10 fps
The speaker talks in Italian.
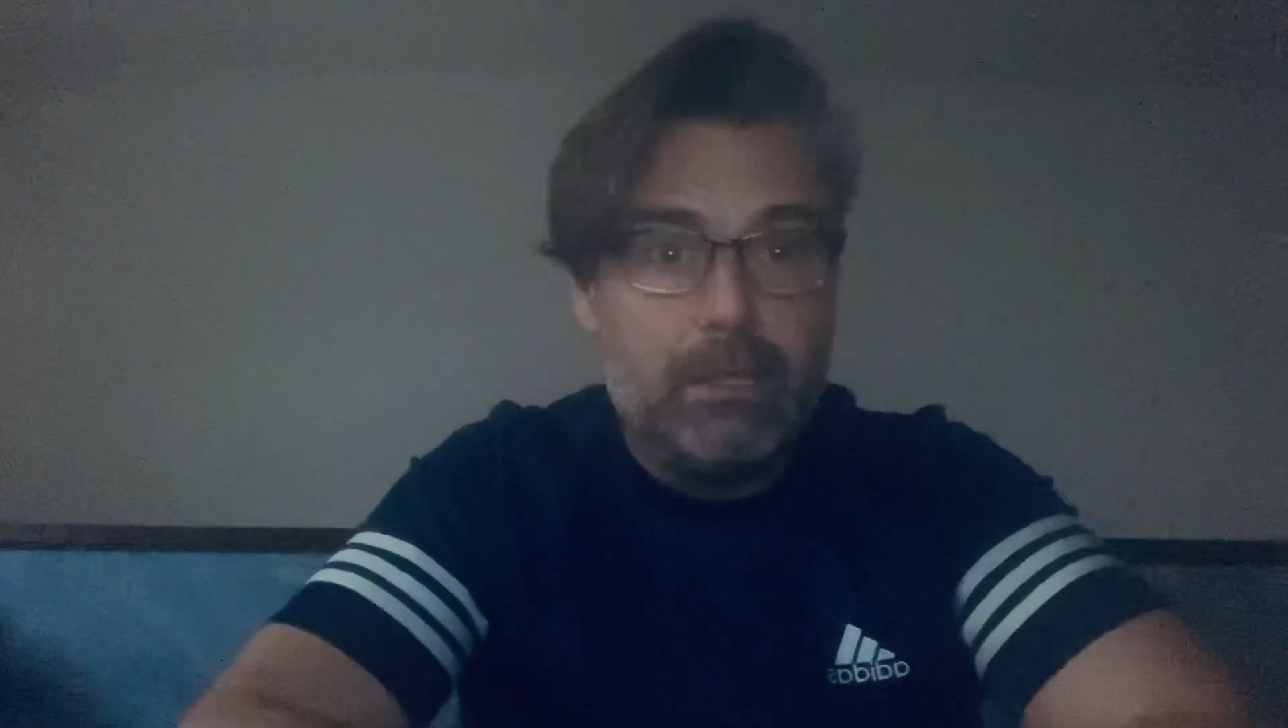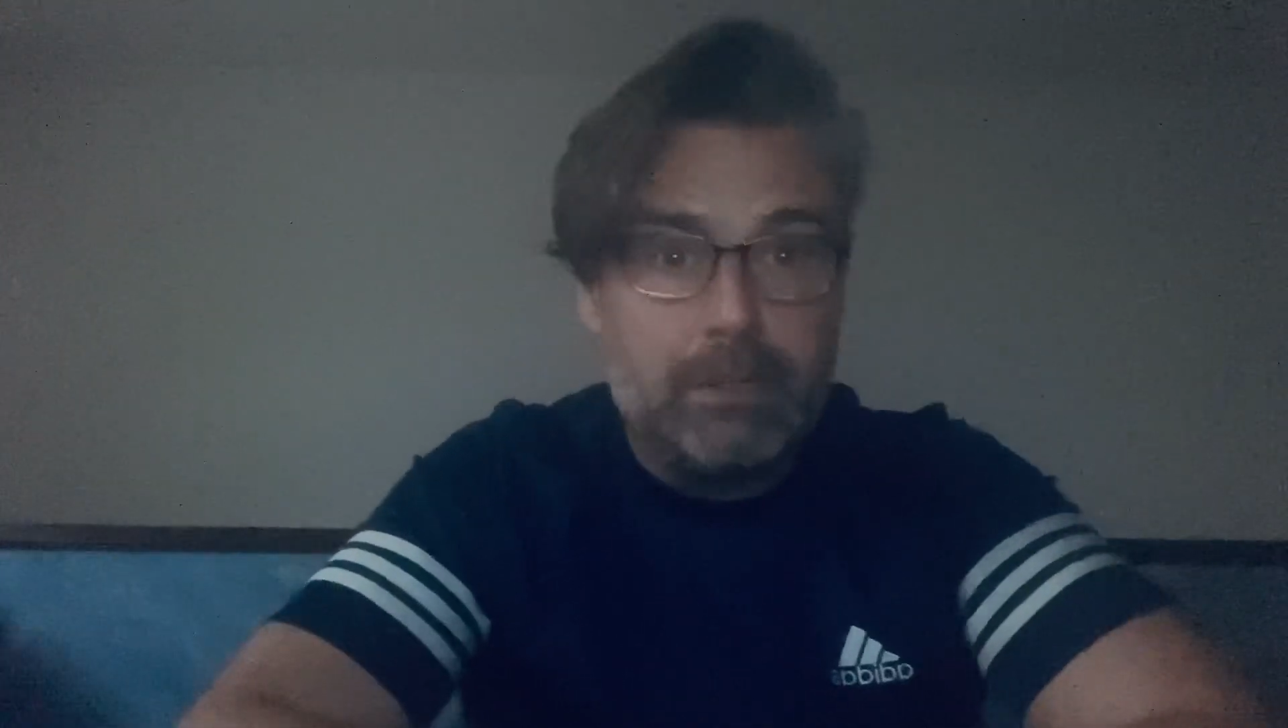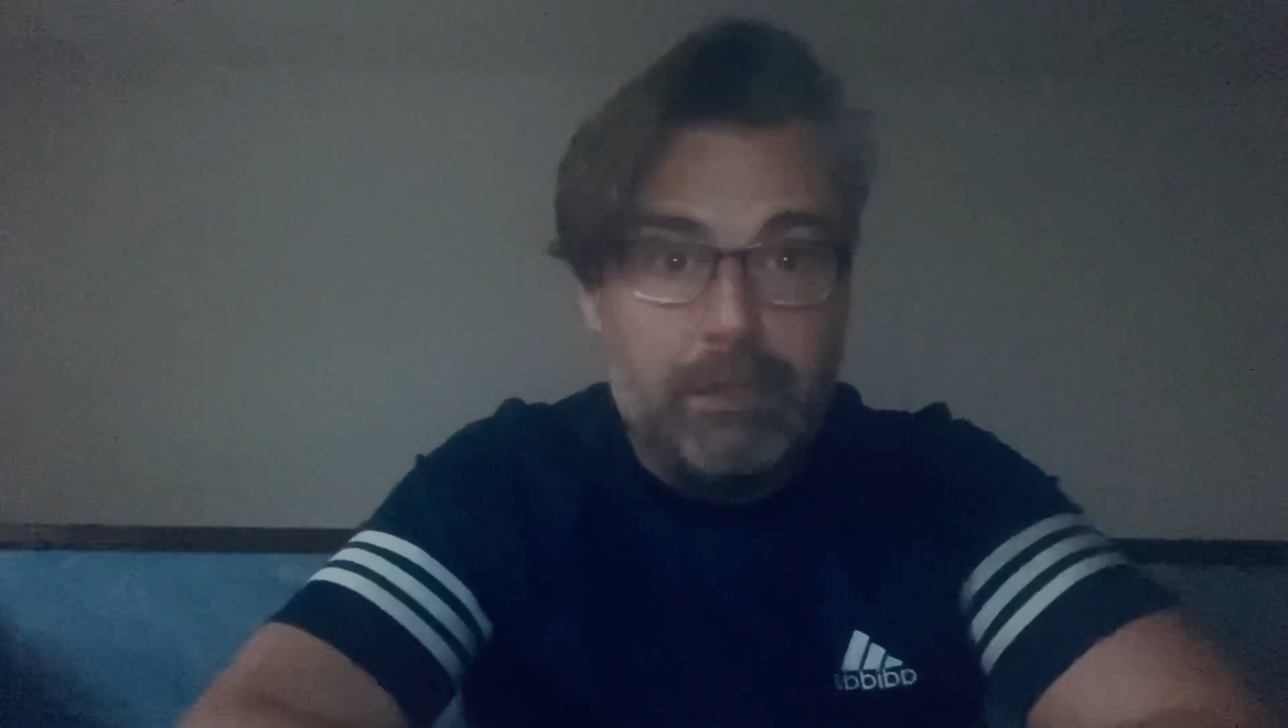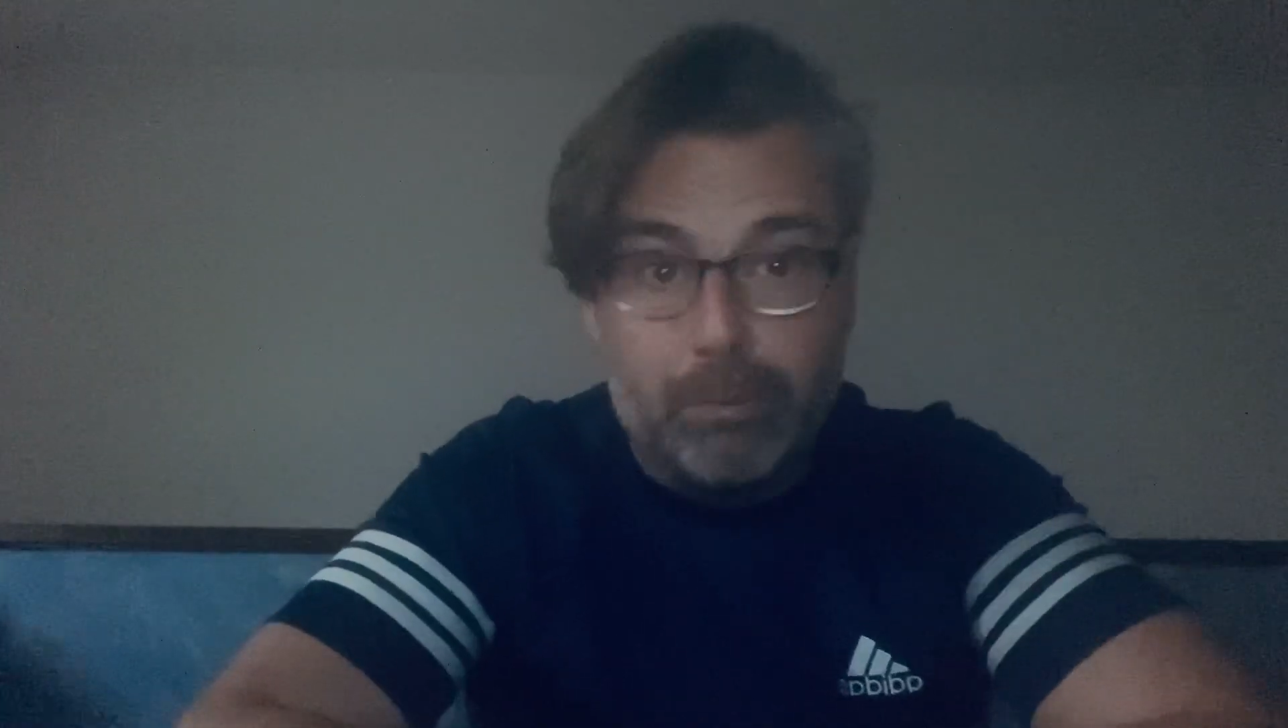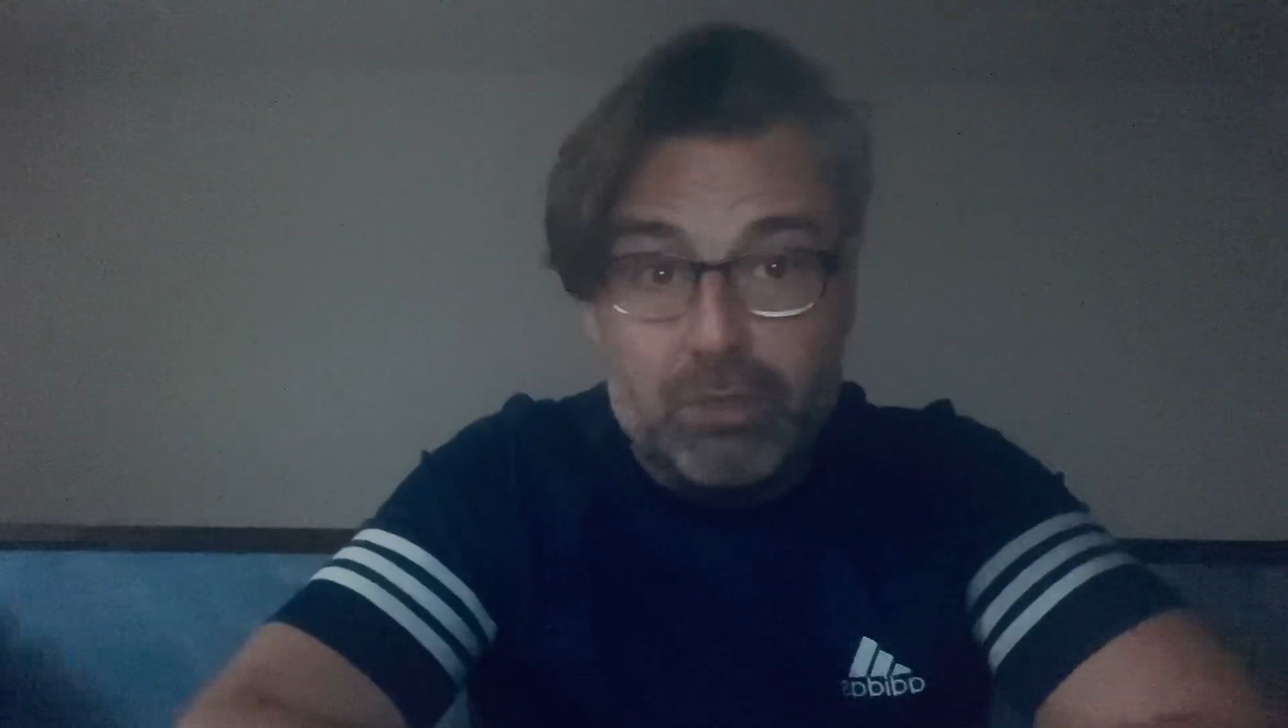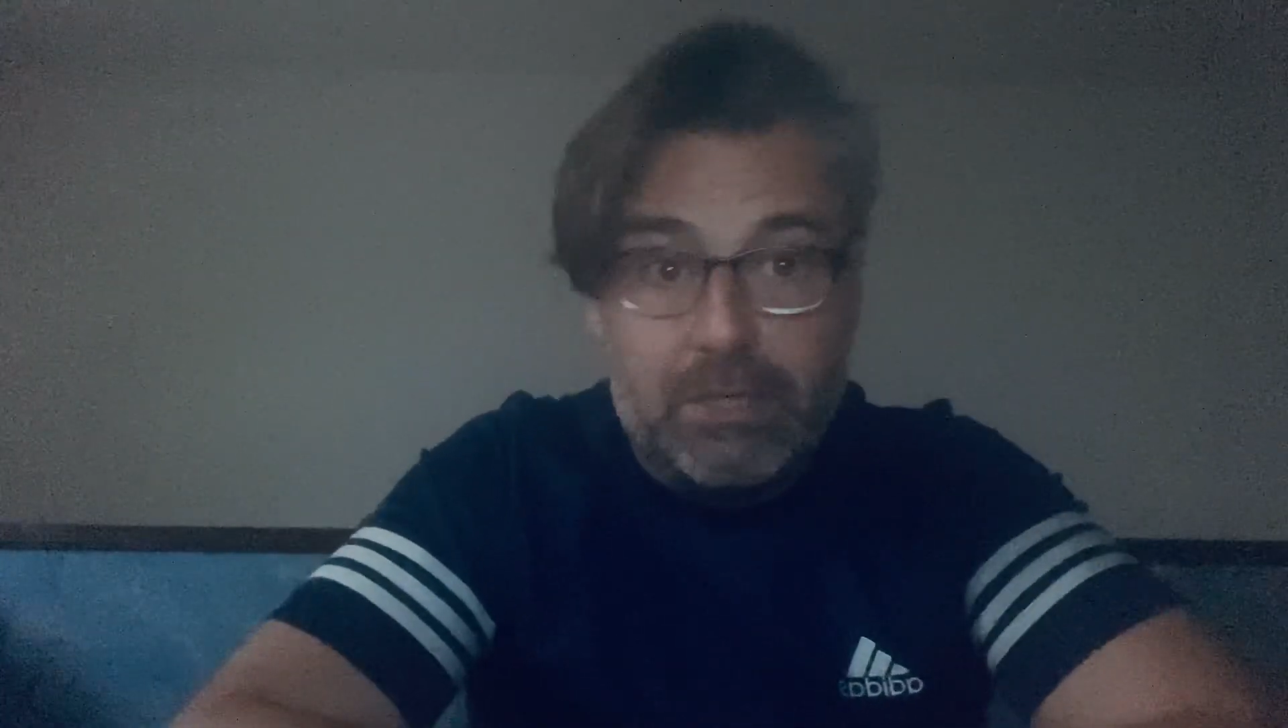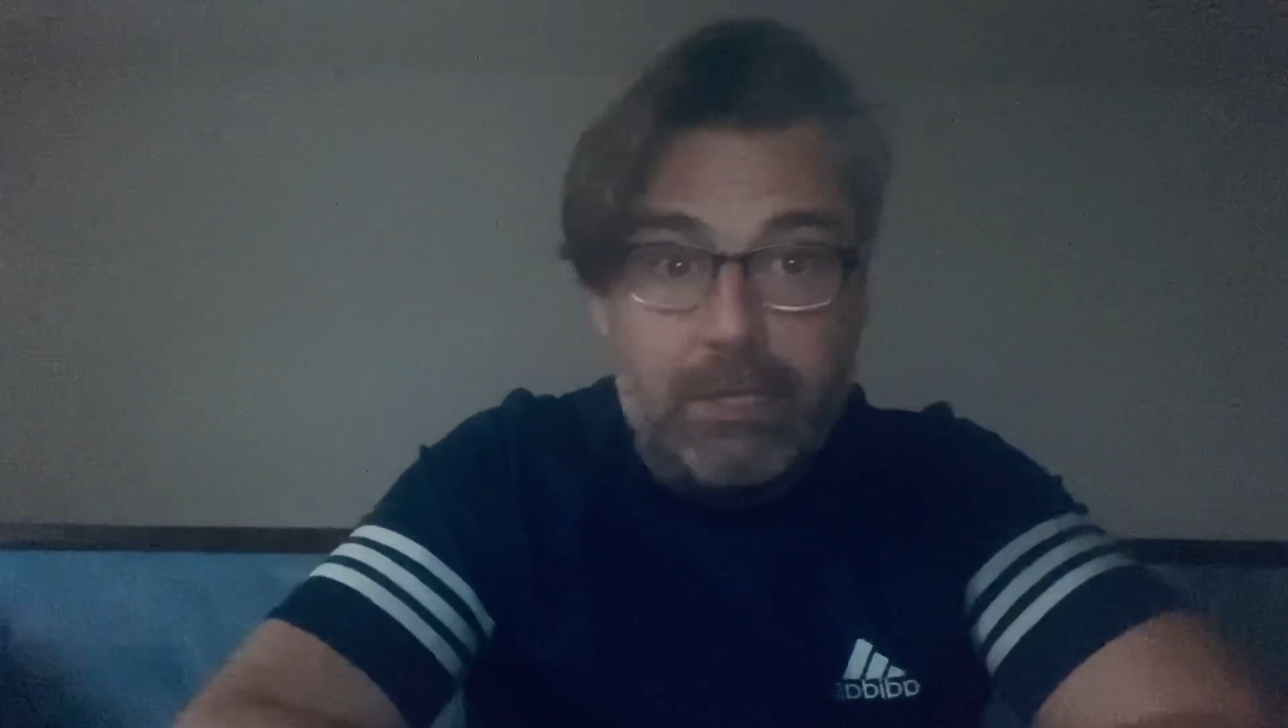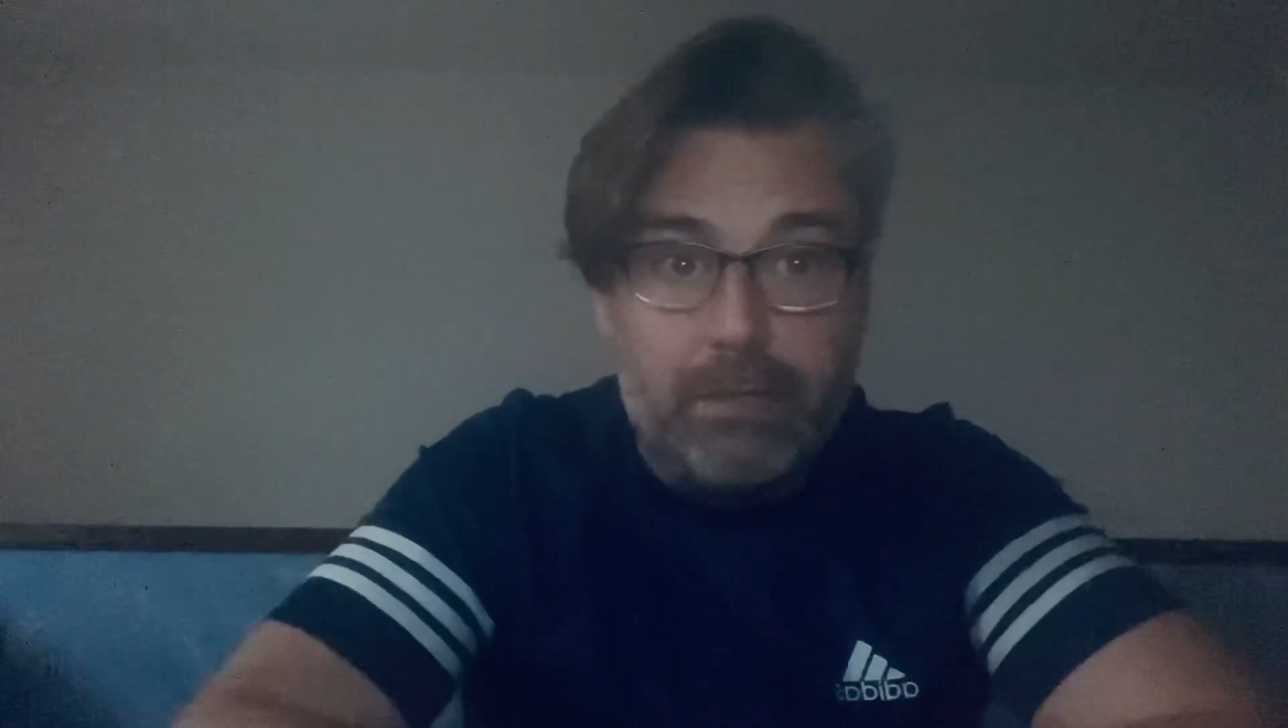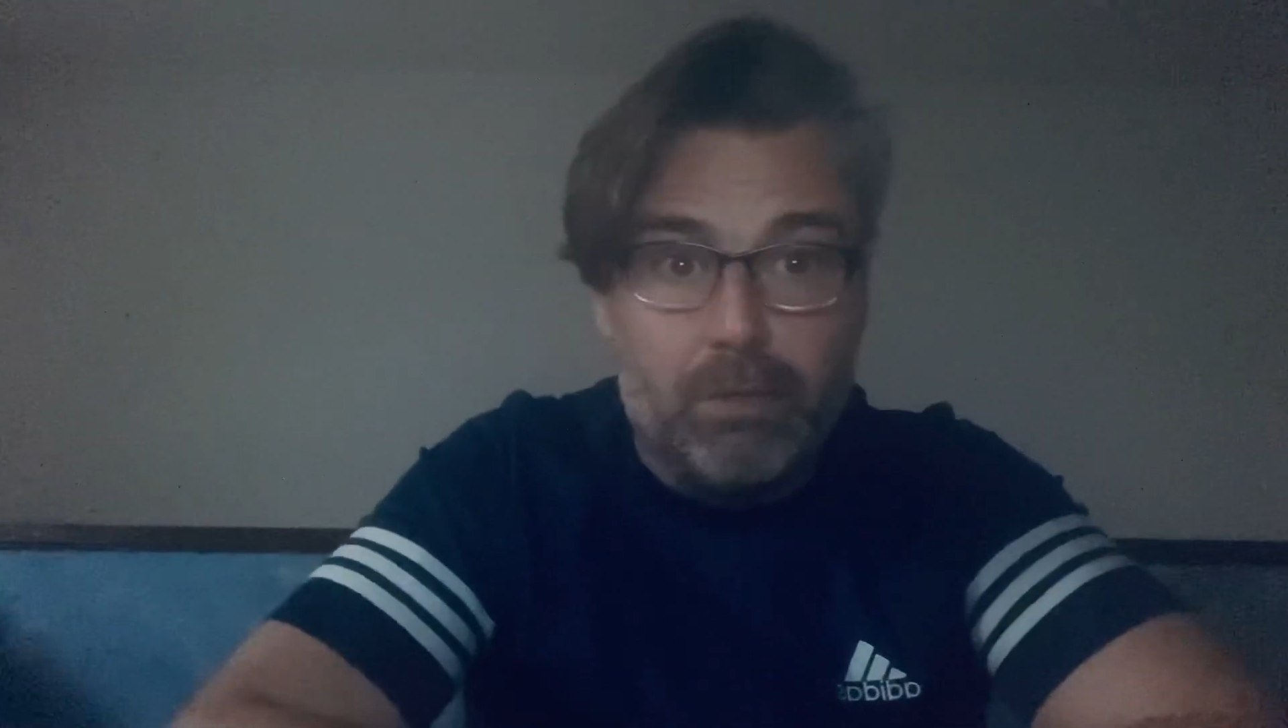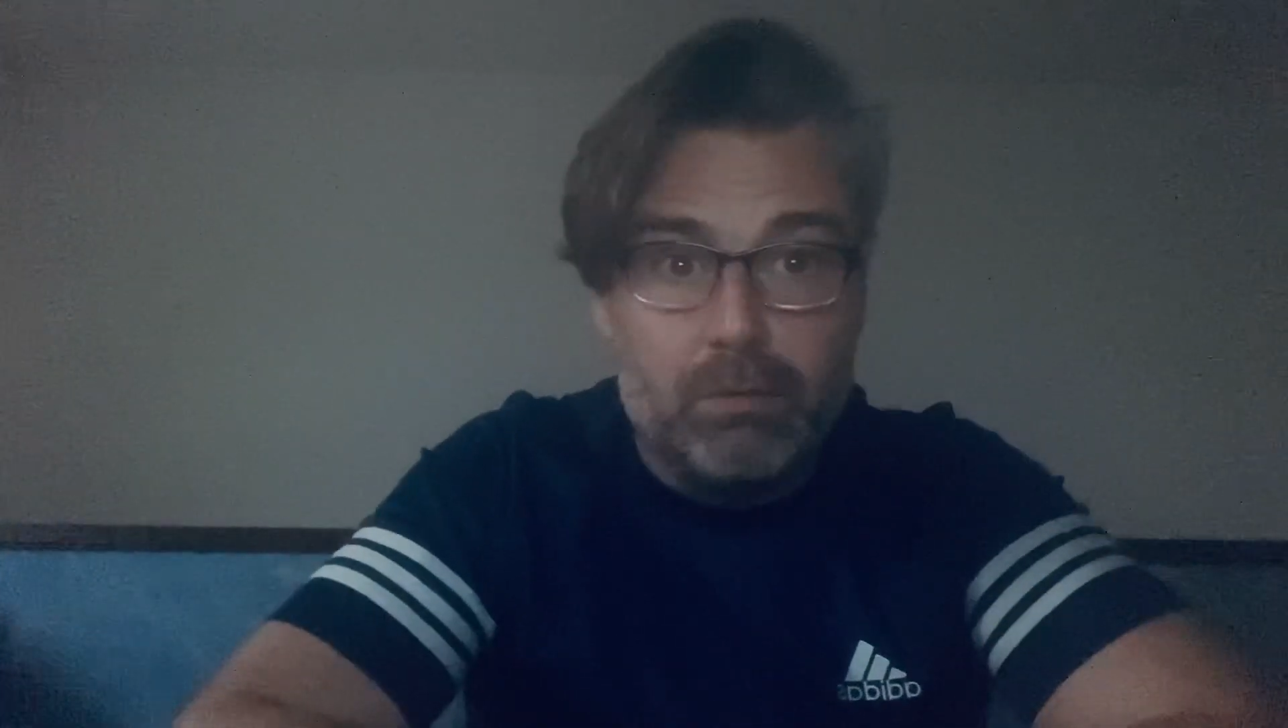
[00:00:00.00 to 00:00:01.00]
di
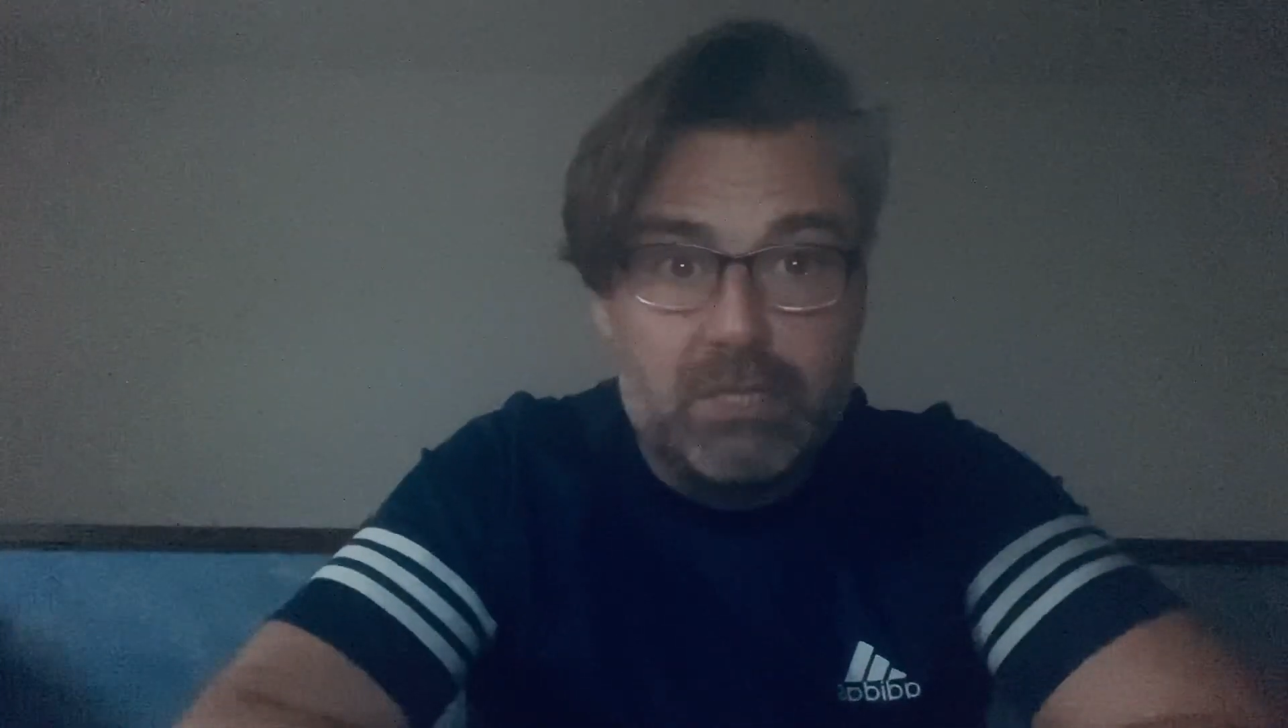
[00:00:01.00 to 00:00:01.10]
positivo